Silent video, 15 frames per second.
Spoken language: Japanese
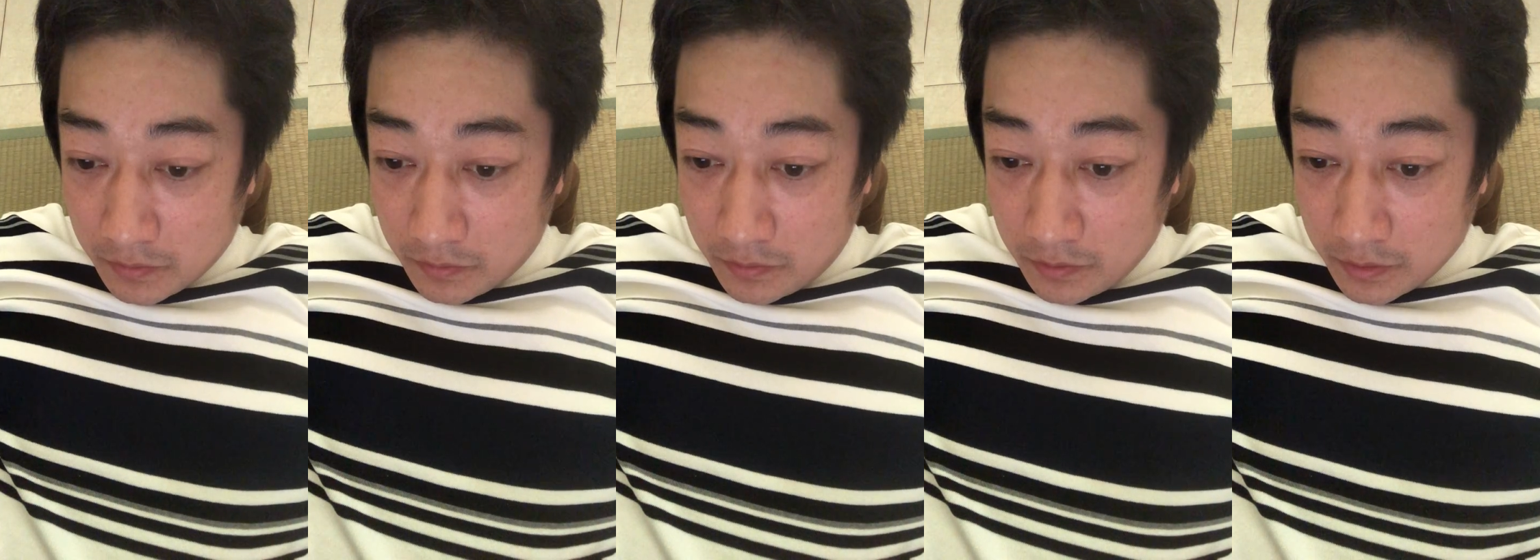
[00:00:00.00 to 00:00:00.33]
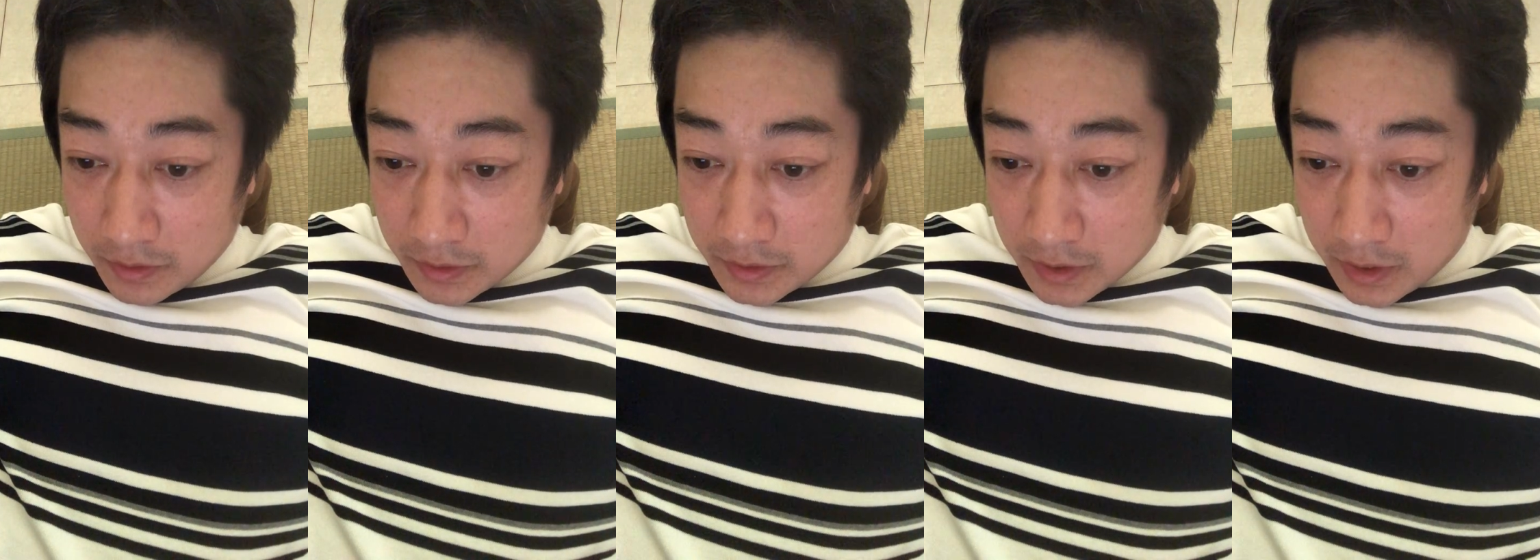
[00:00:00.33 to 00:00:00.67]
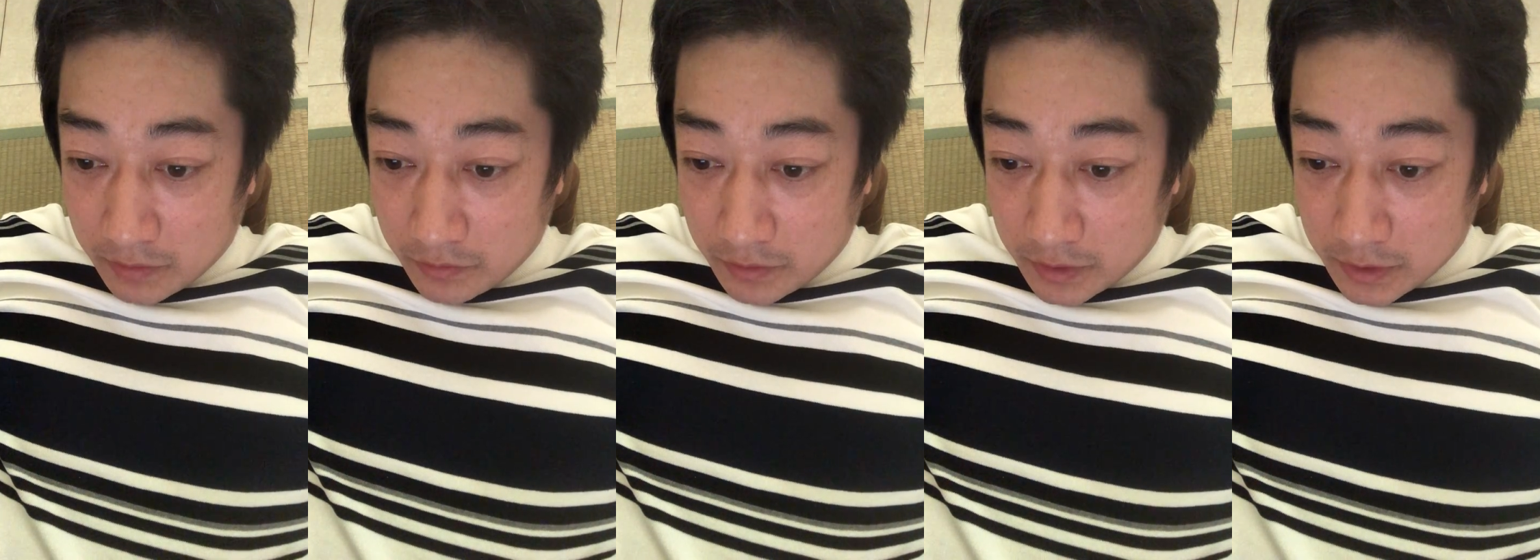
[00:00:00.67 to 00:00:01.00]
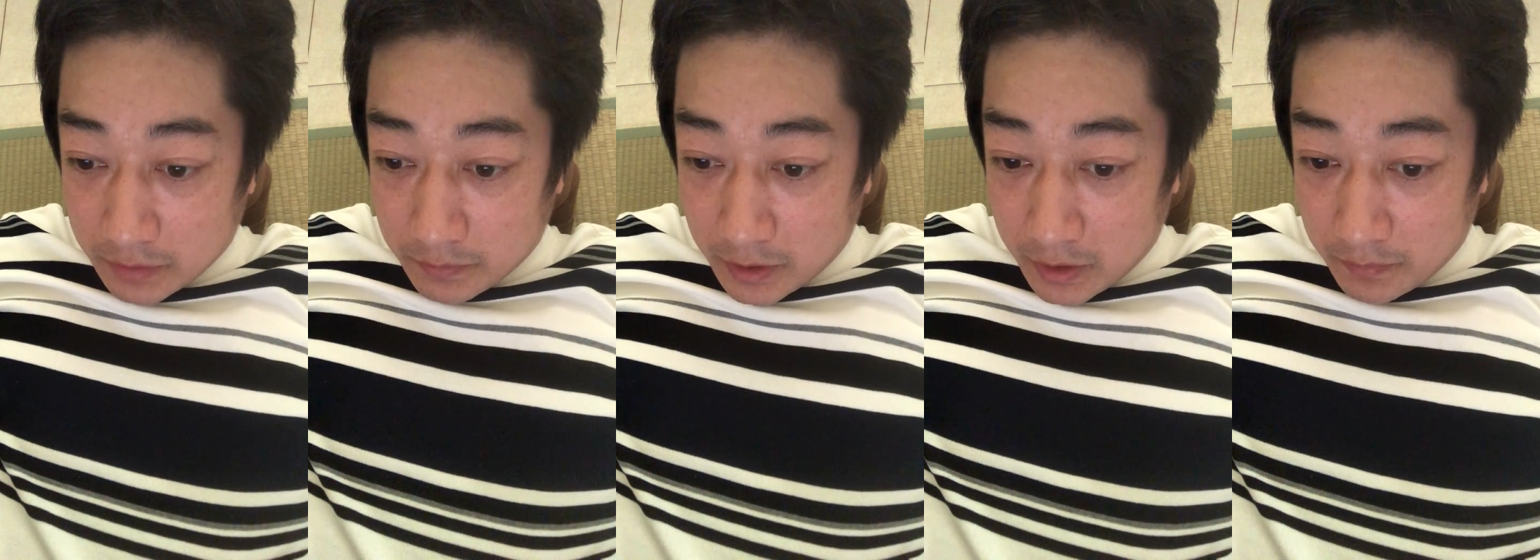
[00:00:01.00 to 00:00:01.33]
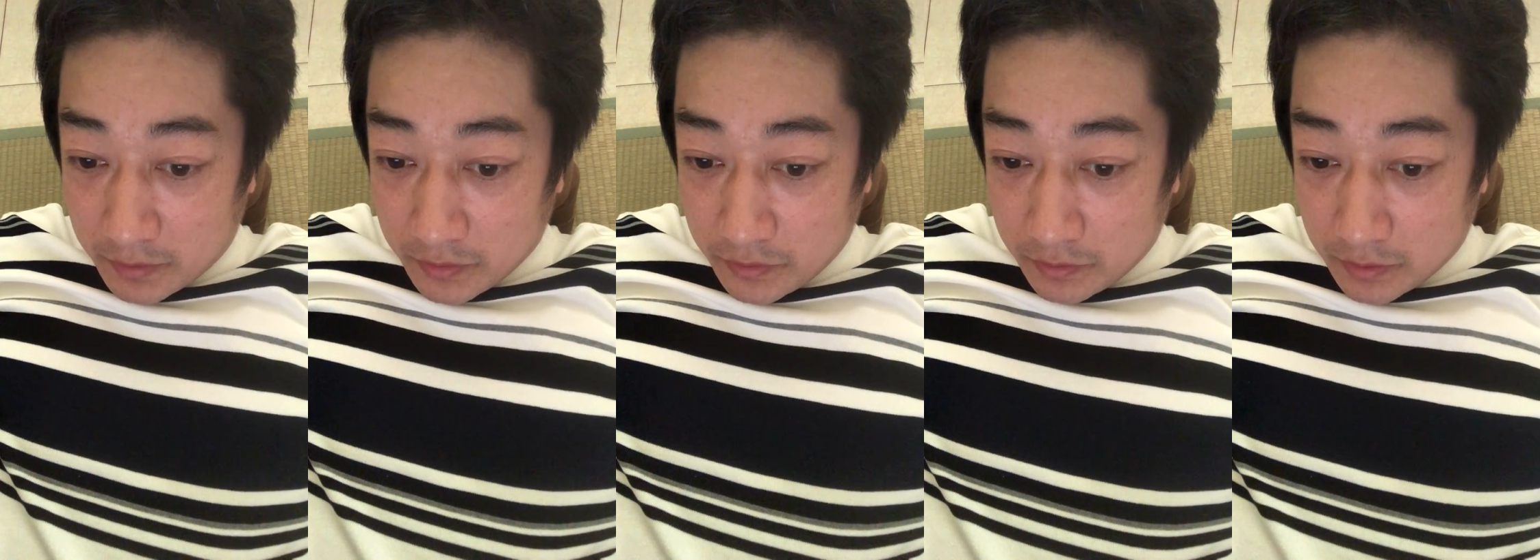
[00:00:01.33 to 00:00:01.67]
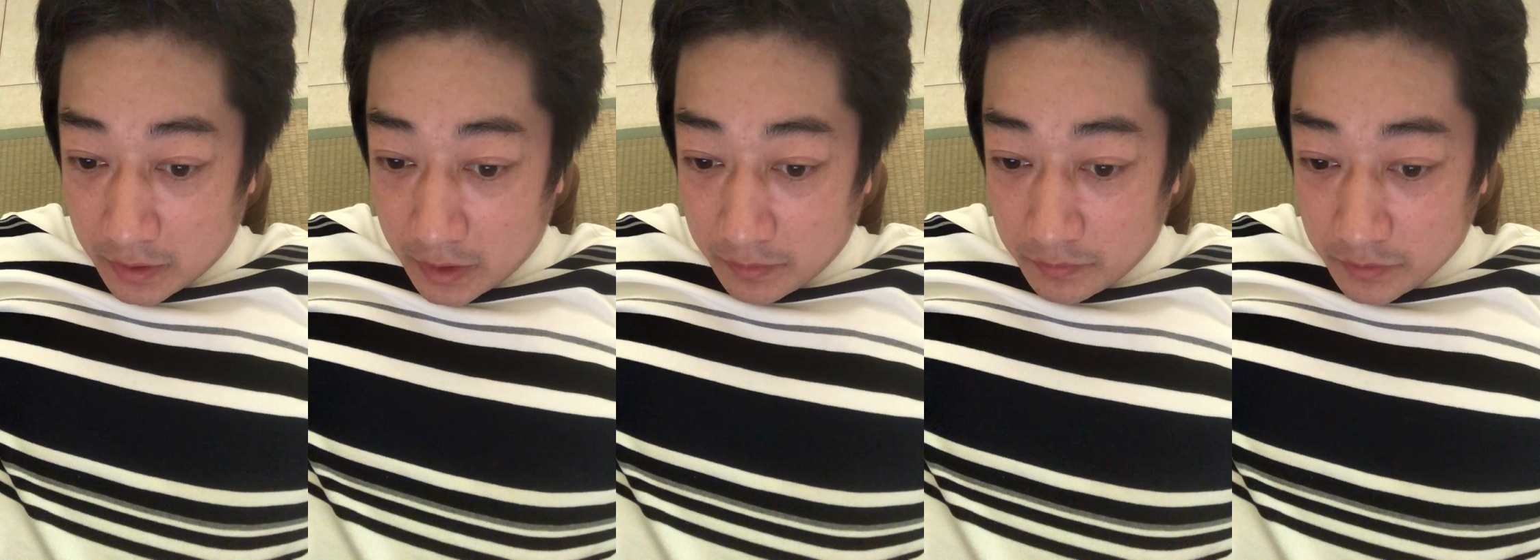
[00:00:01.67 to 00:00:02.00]
大きな違いを言ってしまえば、有
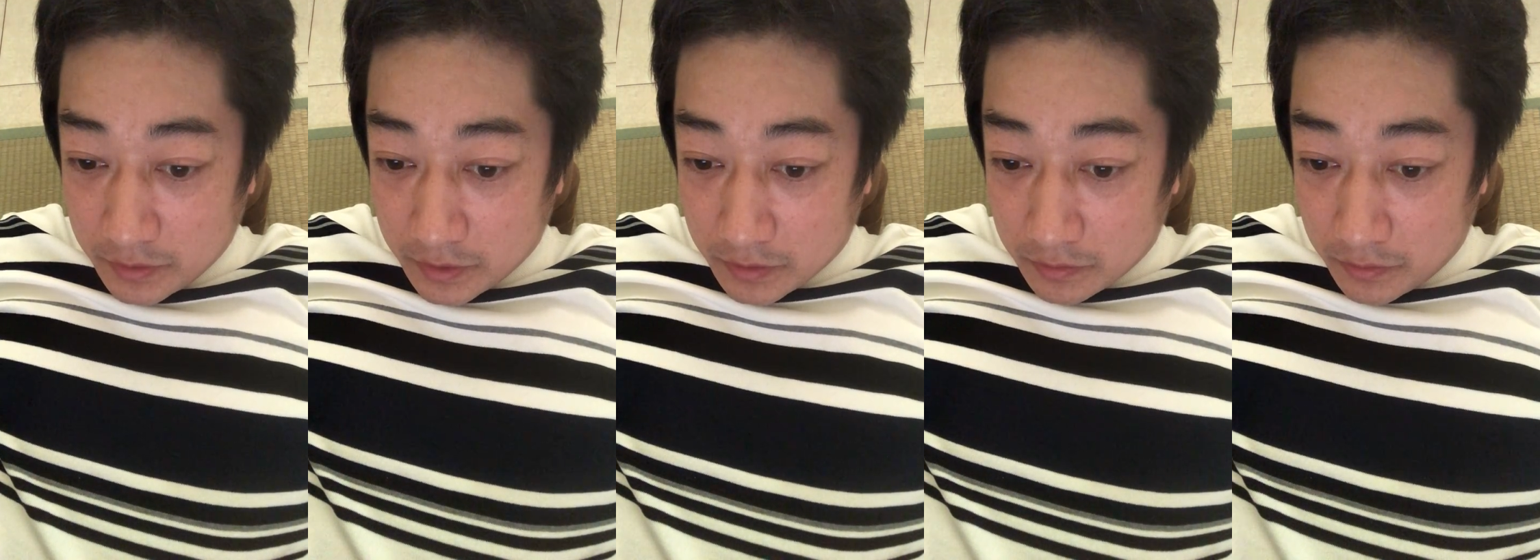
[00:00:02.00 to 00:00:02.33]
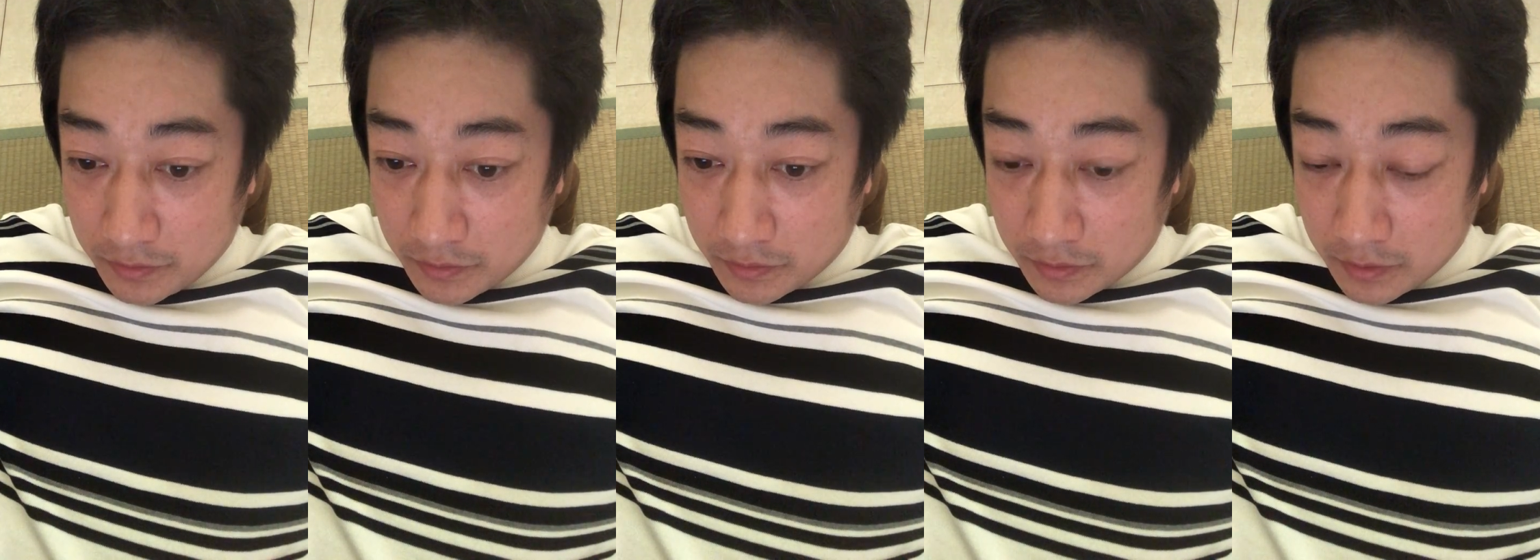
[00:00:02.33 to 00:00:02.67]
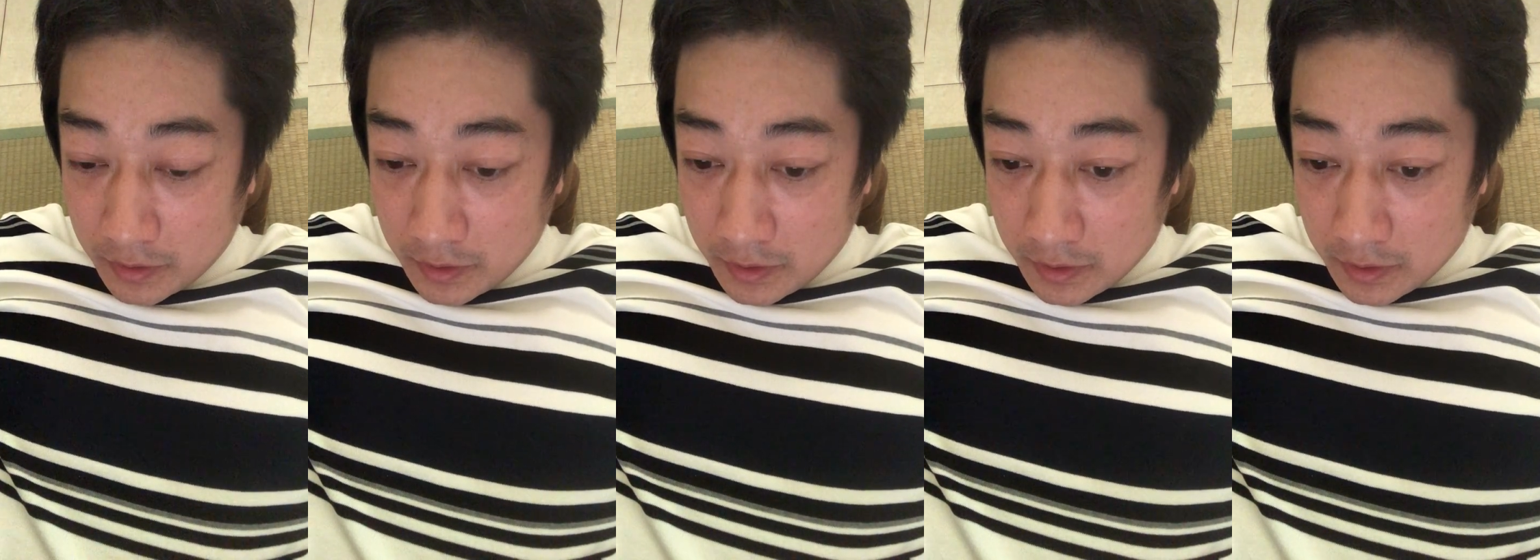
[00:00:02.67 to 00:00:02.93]
害物質の量、